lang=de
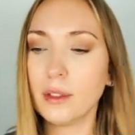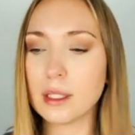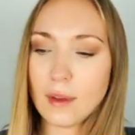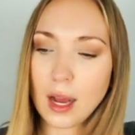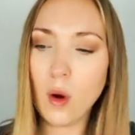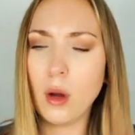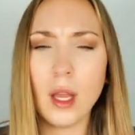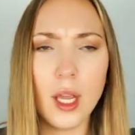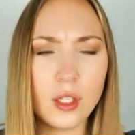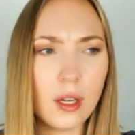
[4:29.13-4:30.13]
Das war auch,
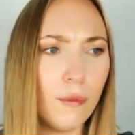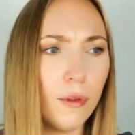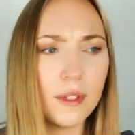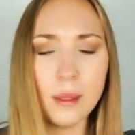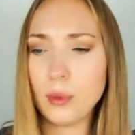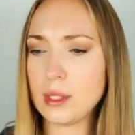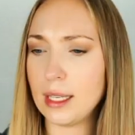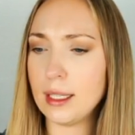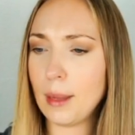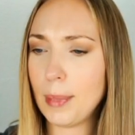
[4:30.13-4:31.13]
ich glaube
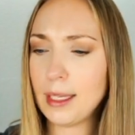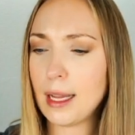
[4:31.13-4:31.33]
15% Rabatt